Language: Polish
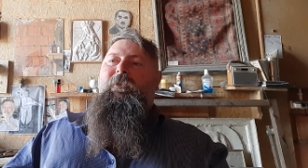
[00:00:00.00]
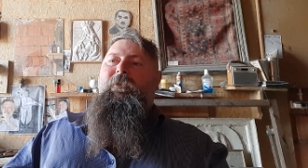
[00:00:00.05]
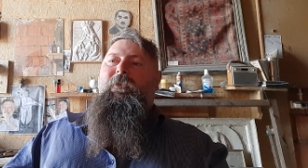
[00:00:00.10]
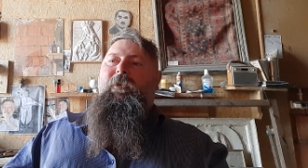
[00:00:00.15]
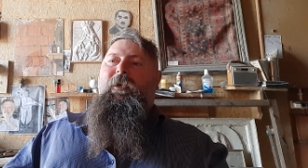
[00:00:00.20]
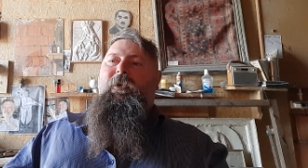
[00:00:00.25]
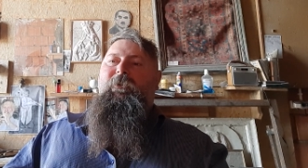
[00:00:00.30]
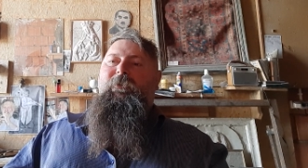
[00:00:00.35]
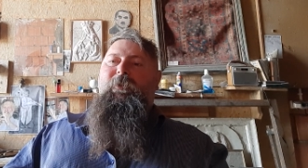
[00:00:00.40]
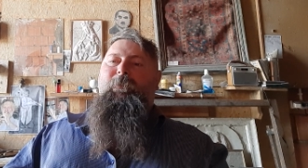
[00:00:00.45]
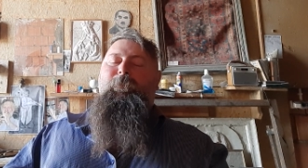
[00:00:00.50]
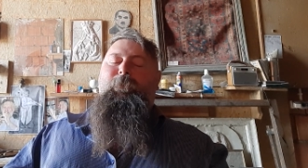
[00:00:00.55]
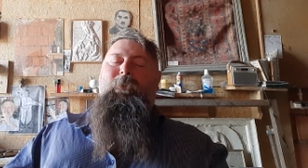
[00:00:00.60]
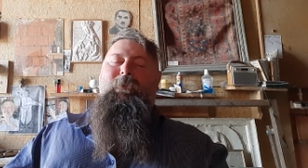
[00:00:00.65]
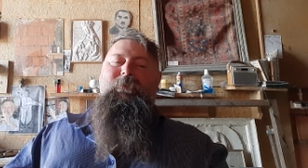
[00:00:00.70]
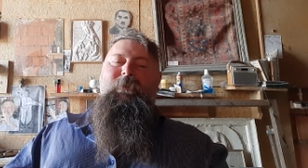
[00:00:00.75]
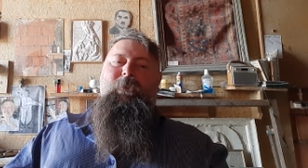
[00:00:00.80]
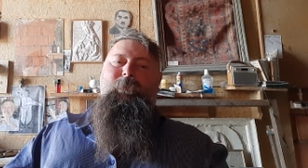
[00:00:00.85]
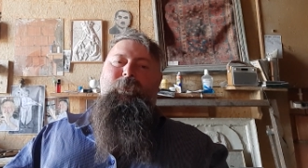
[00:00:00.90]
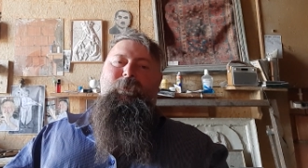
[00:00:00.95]
a oni
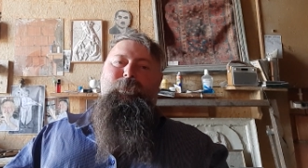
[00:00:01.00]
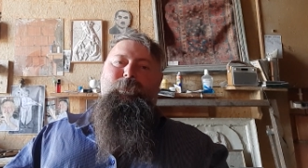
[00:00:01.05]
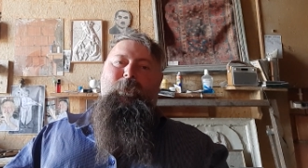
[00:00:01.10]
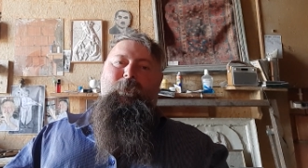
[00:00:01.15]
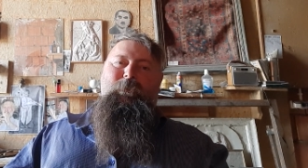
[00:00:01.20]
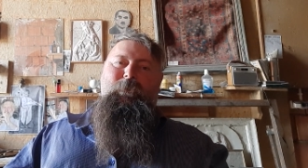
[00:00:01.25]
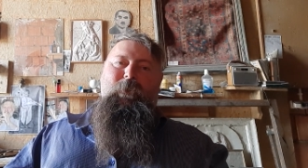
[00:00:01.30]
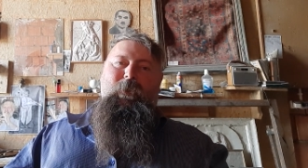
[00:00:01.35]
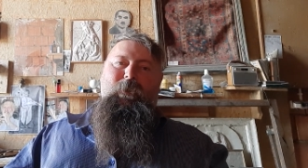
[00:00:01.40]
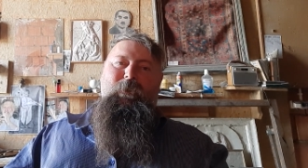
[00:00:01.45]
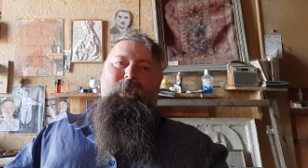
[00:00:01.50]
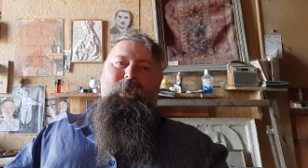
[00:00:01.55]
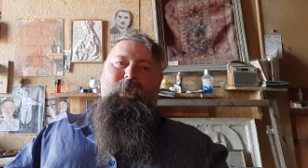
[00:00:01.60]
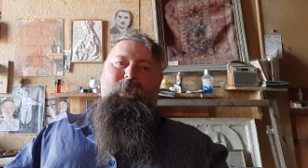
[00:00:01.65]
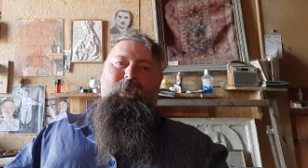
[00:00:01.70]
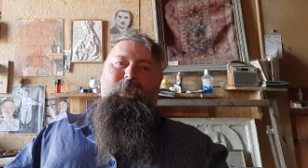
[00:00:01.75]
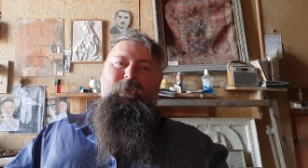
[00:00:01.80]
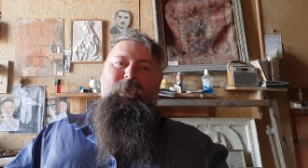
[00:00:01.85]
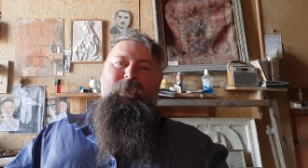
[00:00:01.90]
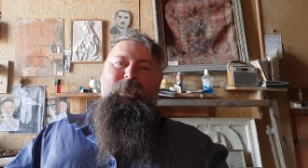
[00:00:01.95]

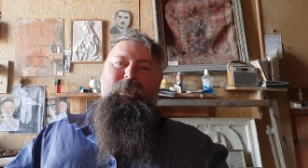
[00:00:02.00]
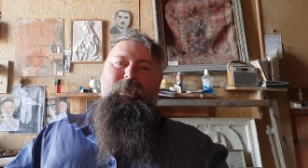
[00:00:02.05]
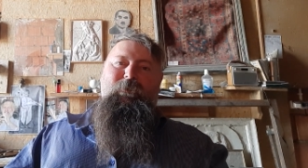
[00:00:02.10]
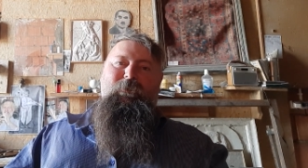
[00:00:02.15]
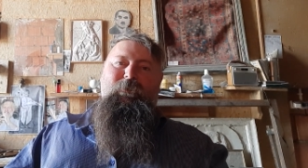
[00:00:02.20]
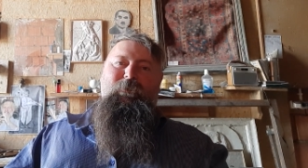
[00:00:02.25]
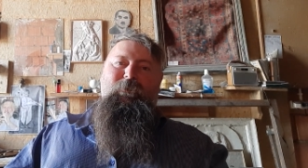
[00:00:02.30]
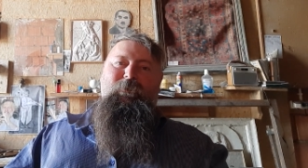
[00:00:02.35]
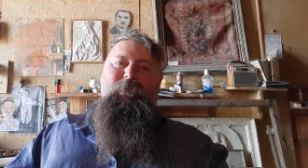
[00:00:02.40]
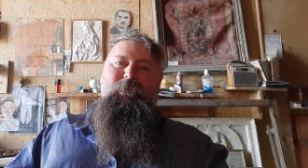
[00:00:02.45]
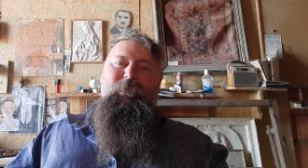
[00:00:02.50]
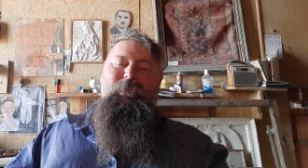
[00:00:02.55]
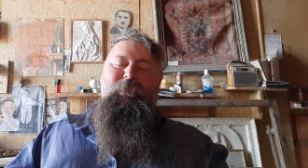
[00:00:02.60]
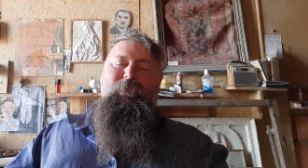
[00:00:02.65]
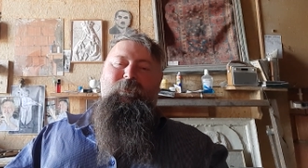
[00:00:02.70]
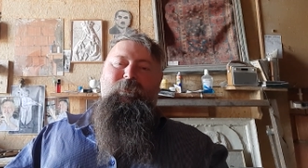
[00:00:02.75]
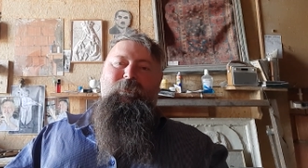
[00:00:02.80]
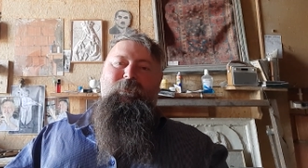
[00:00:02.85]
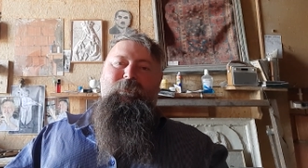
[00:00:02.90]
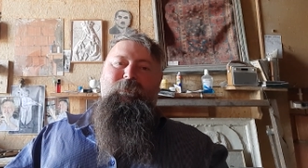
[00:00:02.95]
pozabezpieczali,
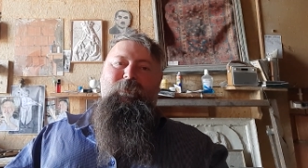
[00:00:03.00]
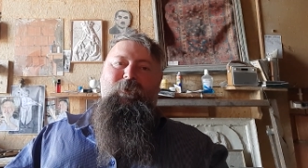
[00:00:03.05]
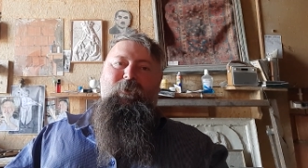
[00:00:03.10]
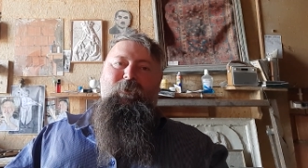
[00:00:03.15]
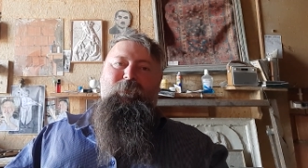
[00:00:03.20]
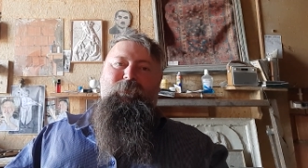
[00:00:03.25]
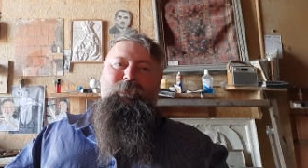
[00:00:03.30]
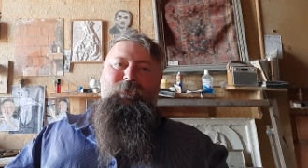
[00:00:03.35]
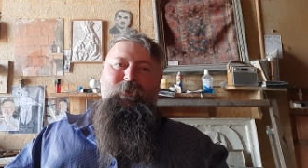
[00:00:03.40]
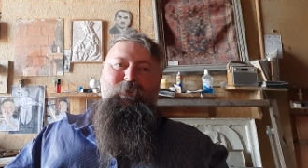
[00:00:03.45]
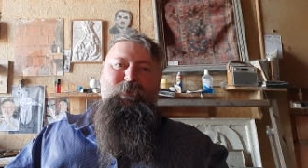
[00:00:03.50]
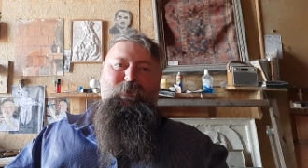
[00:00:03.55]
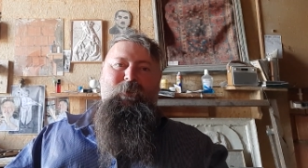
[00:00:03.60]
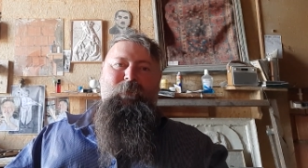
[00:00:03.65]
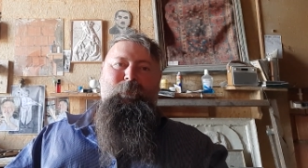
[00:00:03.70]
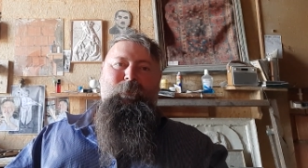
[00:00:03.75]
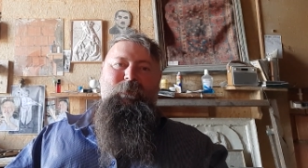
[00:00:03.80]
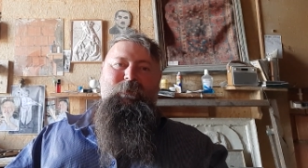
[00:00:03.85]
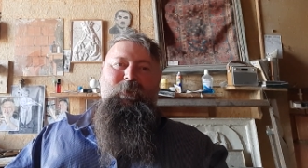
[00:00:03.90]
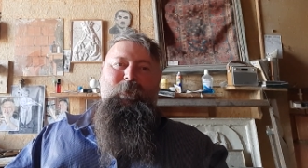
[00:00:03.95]
yy, no wszystko
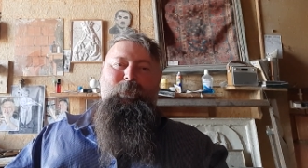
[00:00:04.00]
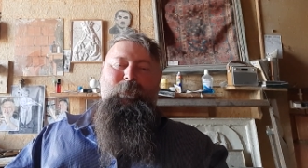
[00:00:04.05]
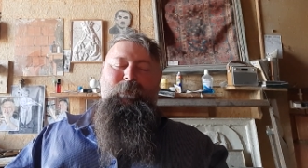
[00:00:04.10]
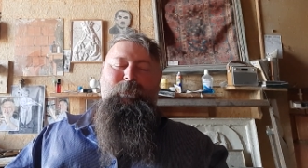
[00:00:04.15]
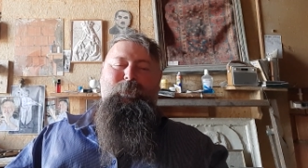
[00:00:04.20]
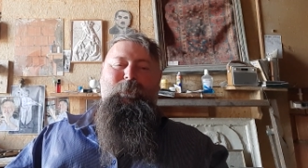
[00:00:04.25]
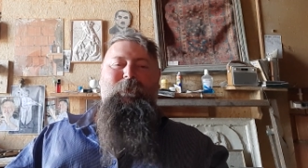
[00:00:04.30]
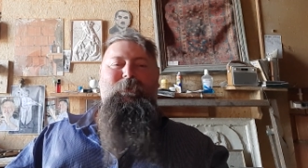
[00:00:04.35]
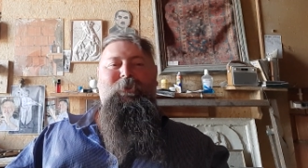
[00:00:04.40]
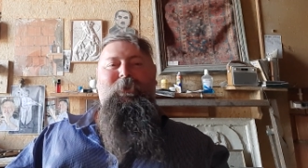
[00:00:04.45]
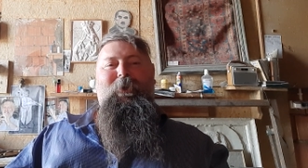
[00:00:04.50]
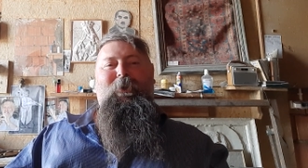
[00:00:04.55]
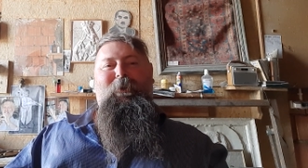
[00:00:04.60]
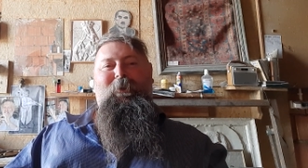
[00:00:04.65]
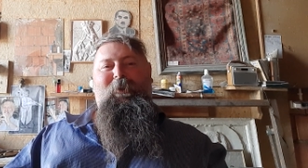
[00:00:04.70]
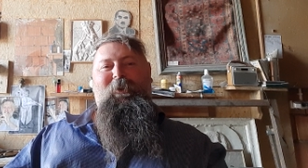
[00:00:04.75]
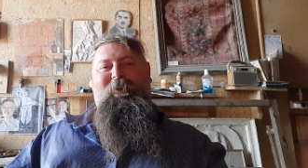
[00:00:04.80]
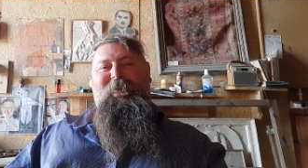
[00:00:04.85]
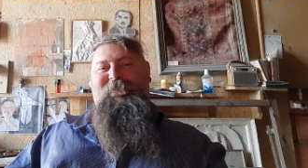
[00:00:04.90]
pozabezpieczali,